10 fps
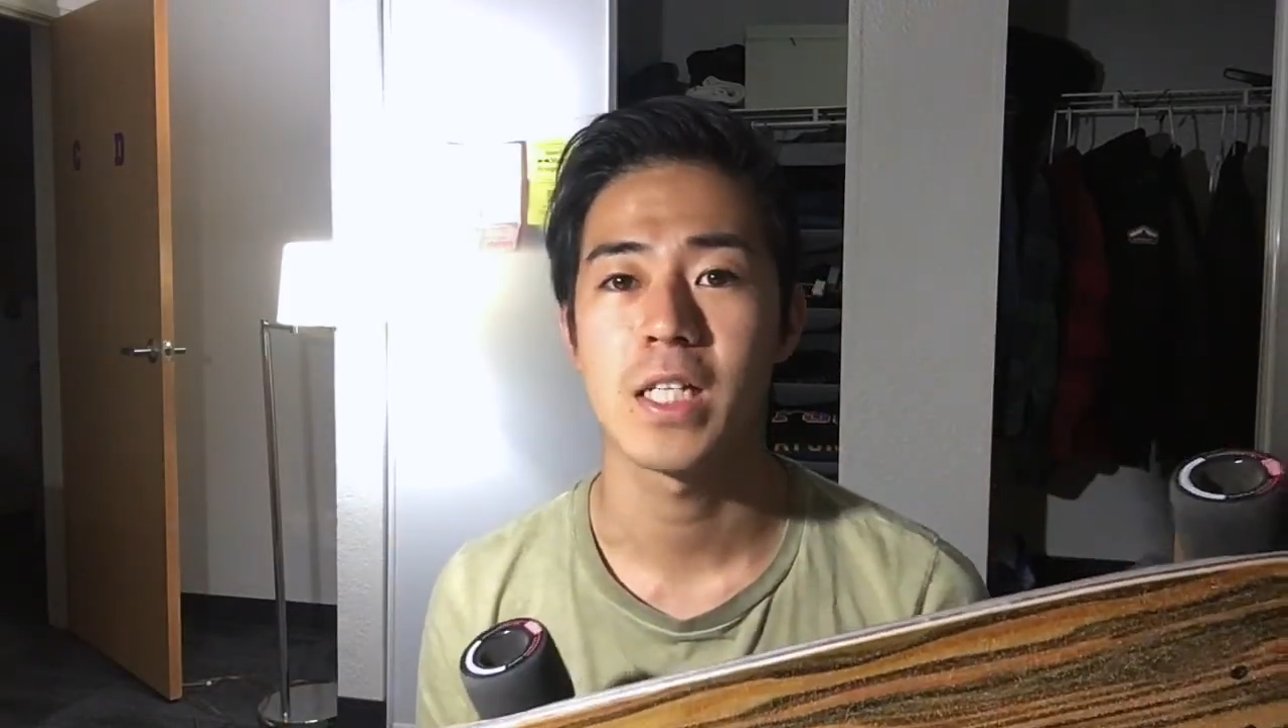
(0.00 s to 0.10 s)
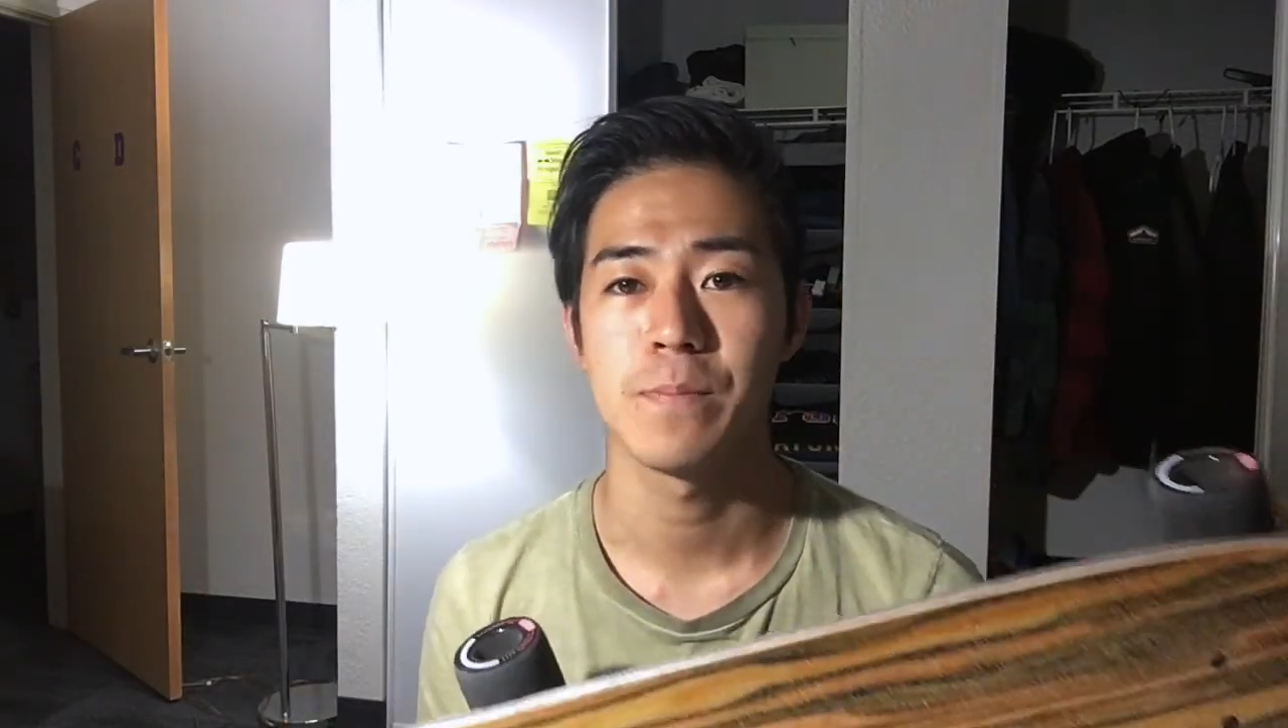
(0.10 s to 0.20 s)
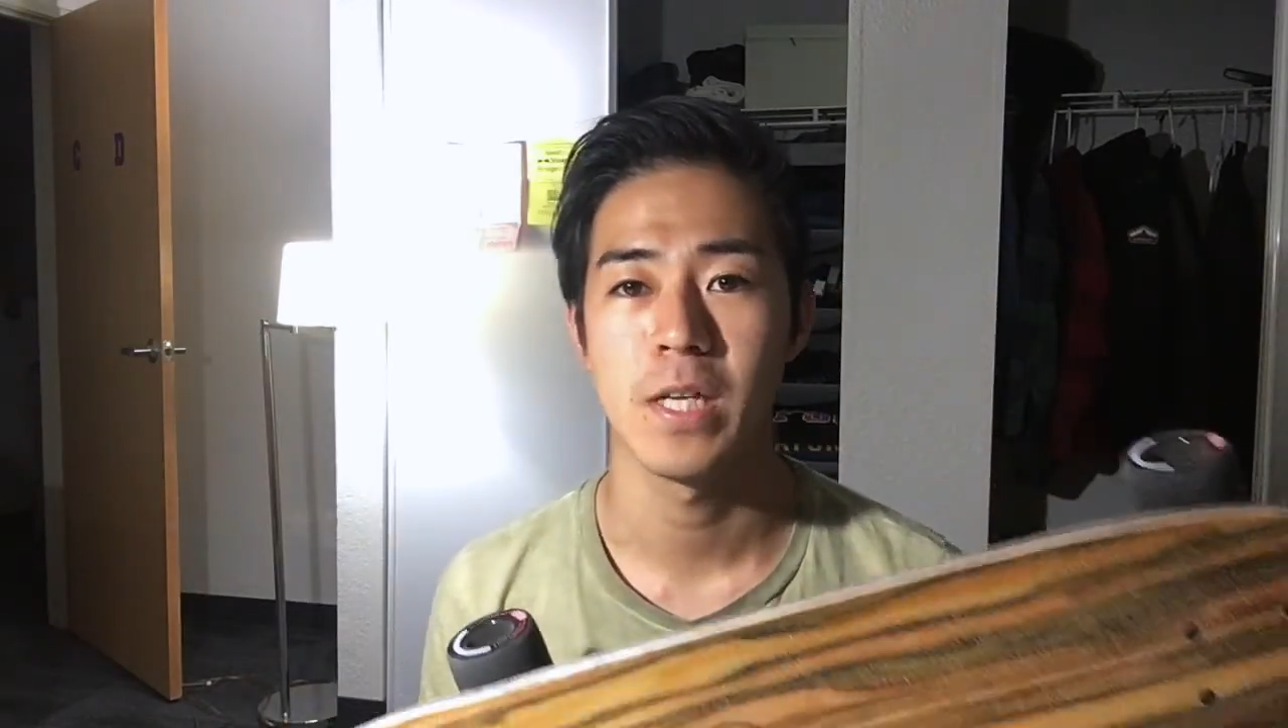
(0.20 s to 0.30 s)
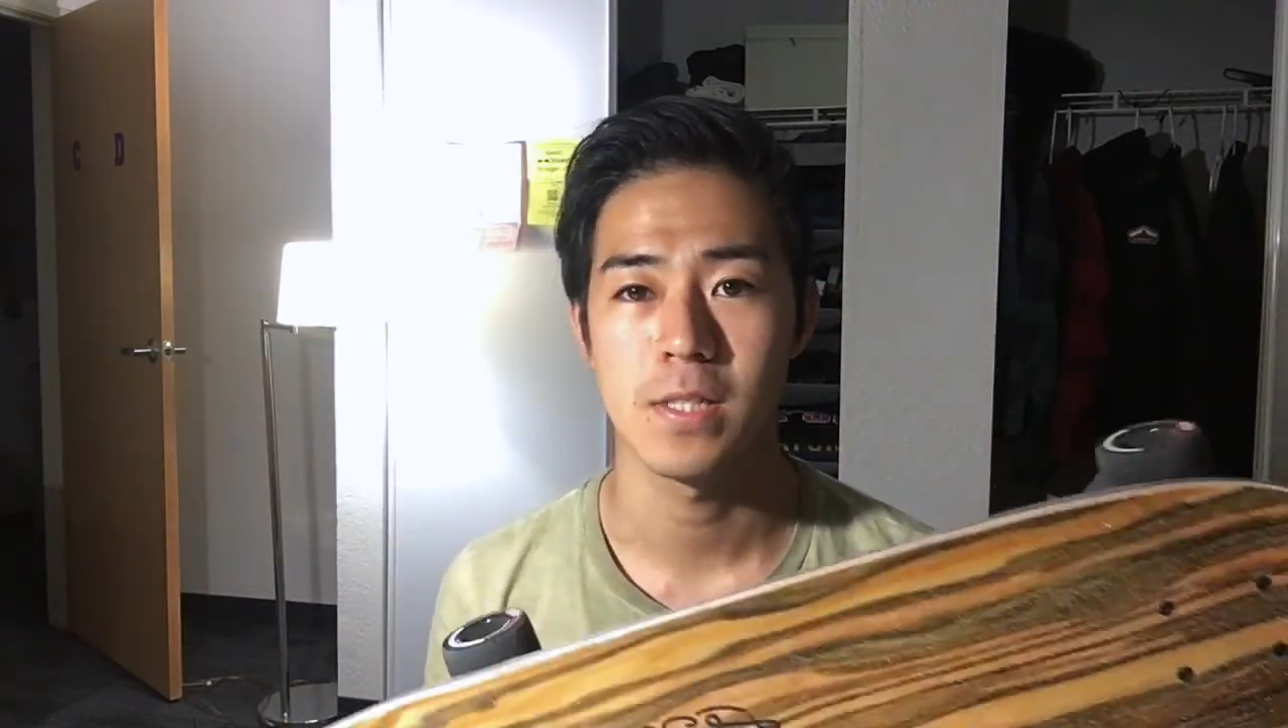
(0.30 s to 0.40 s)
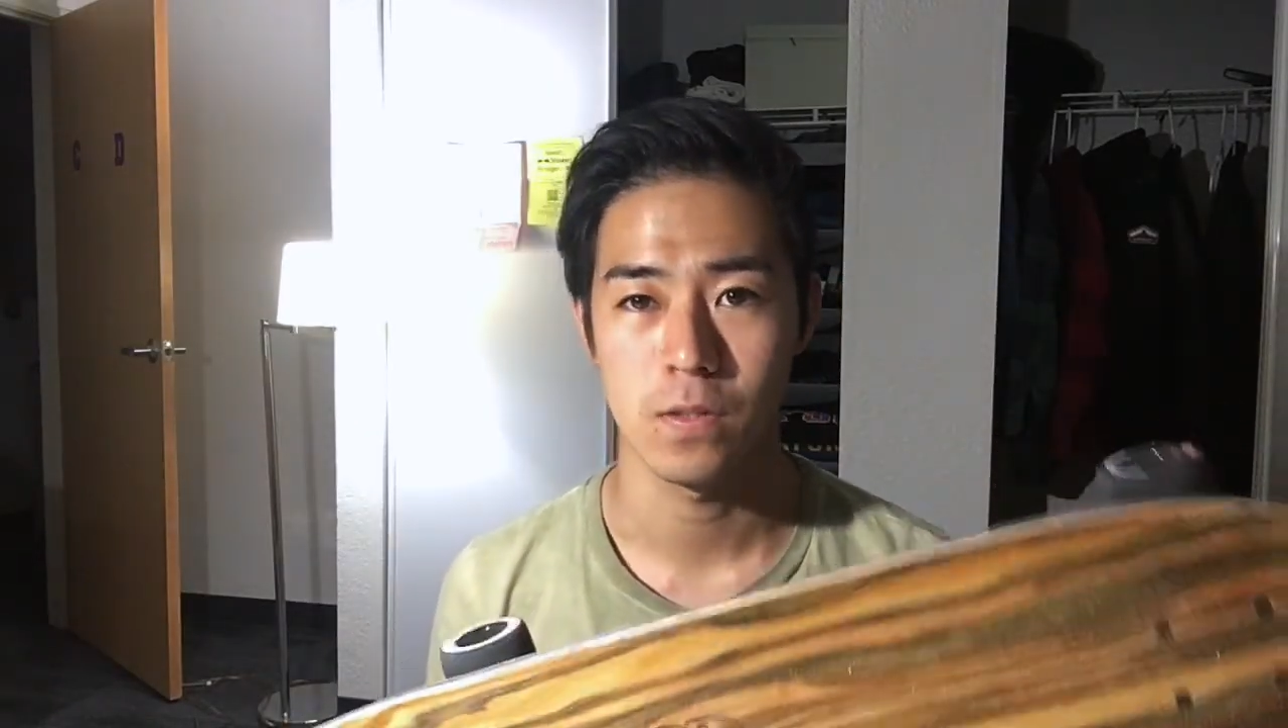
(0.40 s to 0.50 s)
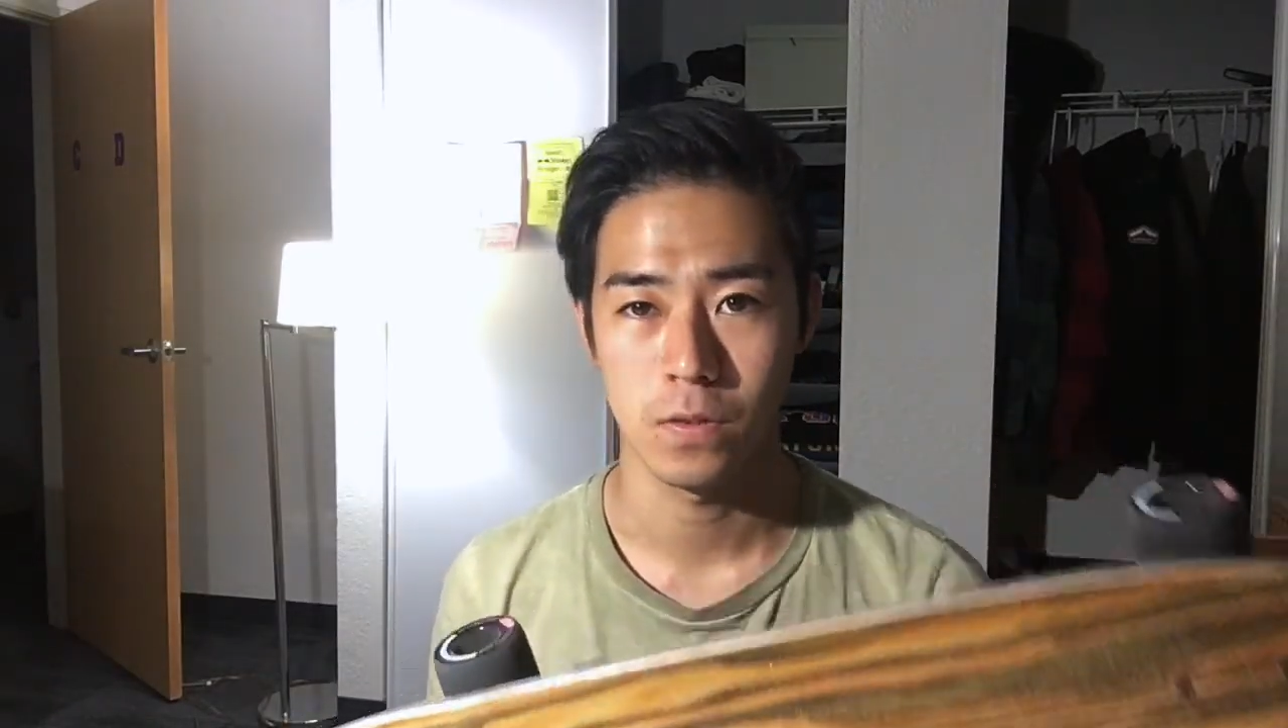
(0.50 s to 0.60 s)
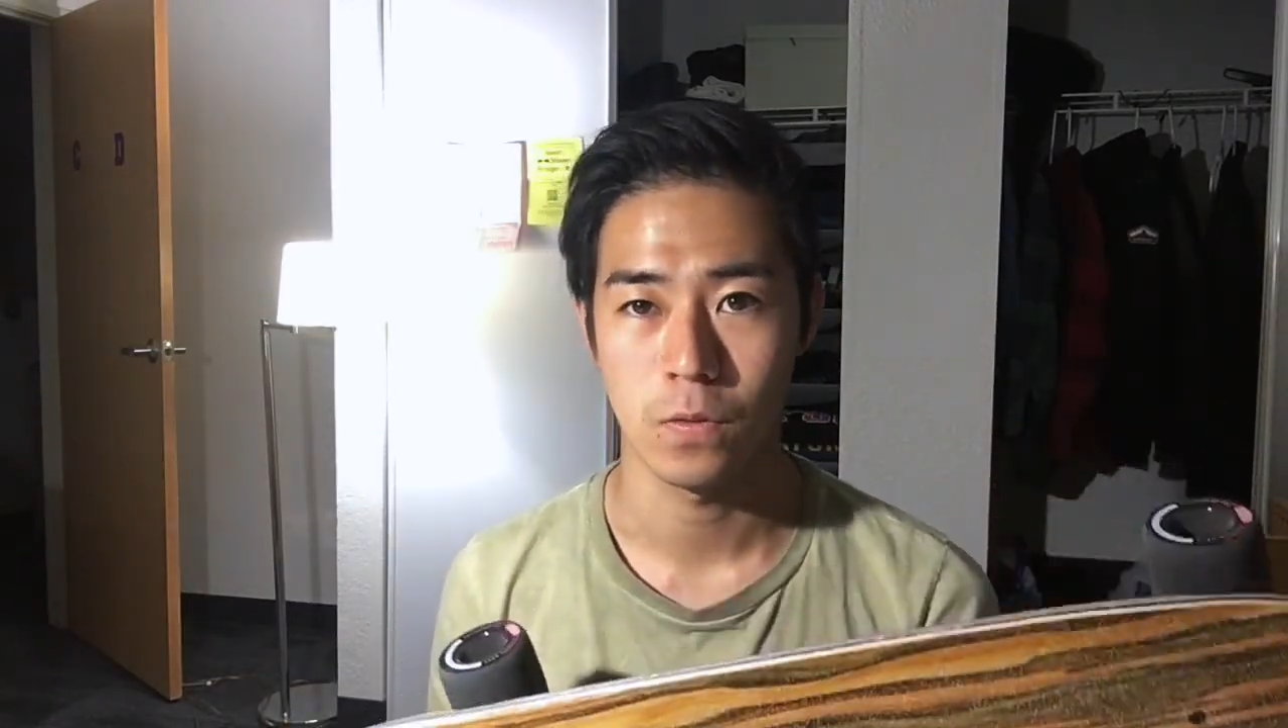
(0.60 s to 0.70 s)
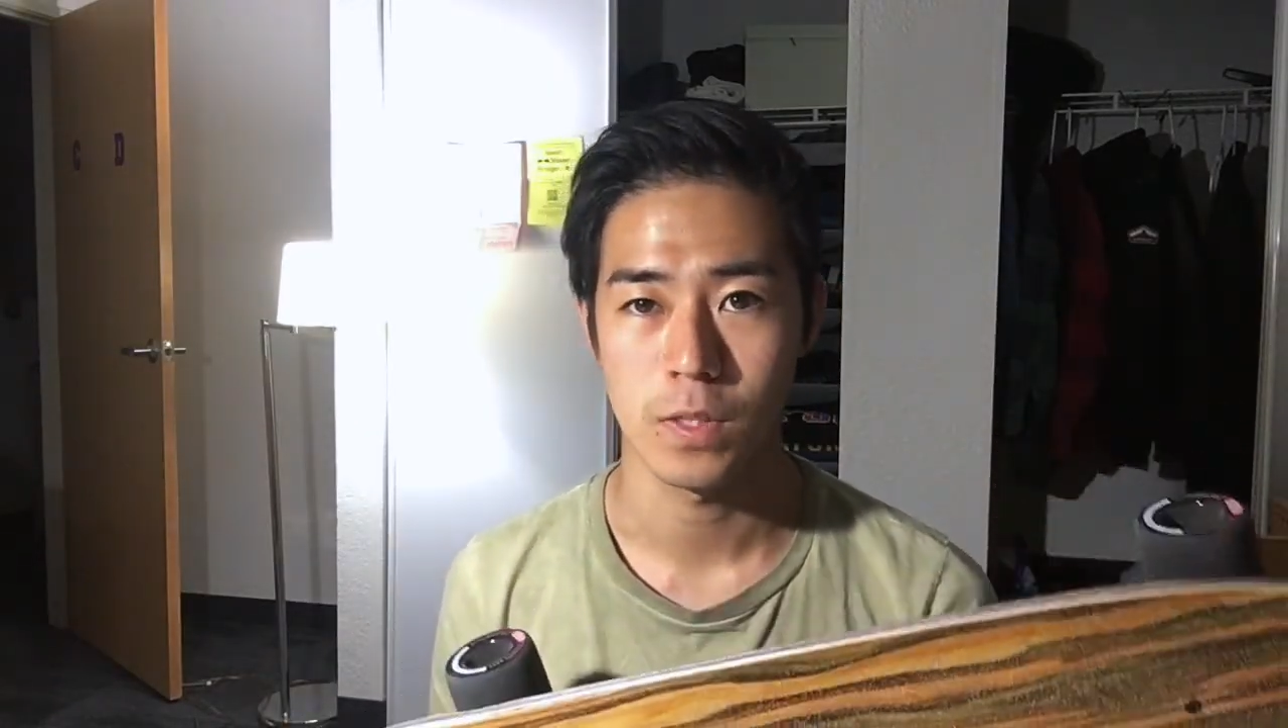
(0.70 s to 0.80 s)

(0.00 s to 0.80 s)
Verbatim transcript: Express